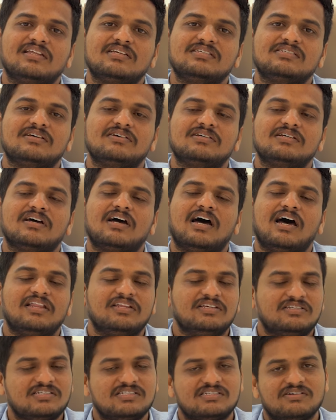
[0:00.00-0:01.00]
ఆదించ
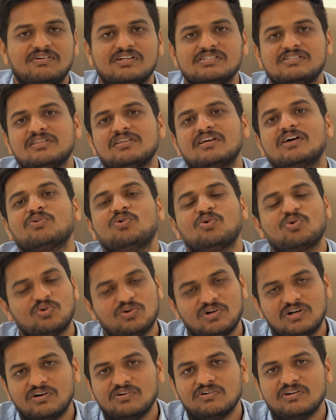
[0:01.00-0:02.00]
ఆదేశించవలసిందిగా
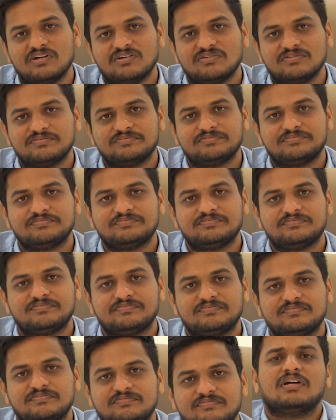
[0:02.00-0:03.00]
కోరుకుంటా ఉన్నాను
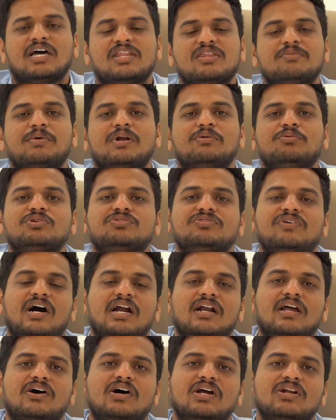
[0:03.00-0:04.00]
గత ప్రభుత్వ
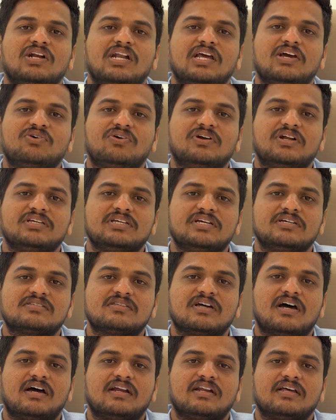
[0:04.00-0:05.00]
ఆనవాళ్ళు లేకుండా
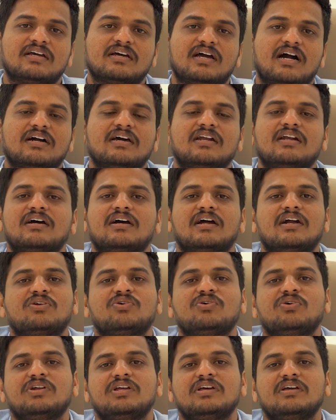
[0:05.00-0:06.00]
చేస్తా అని కంకణం
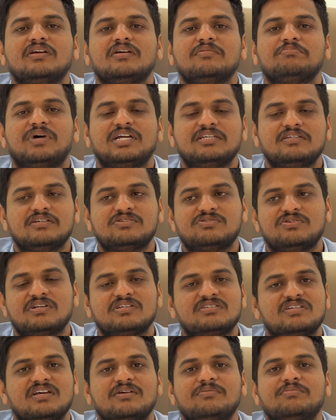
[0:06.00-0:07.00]
కట్టుకొని పనిచేస్తున్న
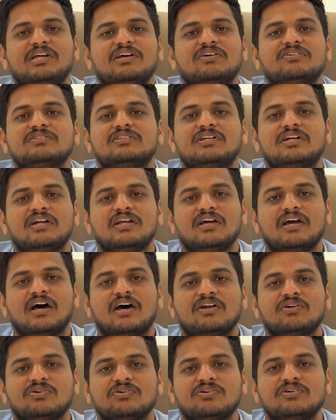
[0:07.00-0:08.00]
సీఎం రేవంత్ రెడ్డి
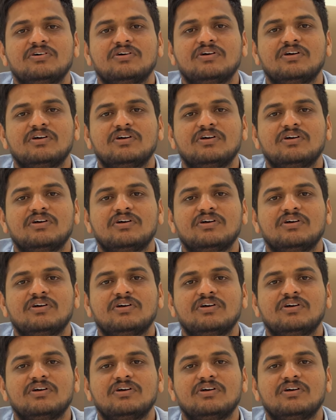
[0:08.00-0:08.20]
గారు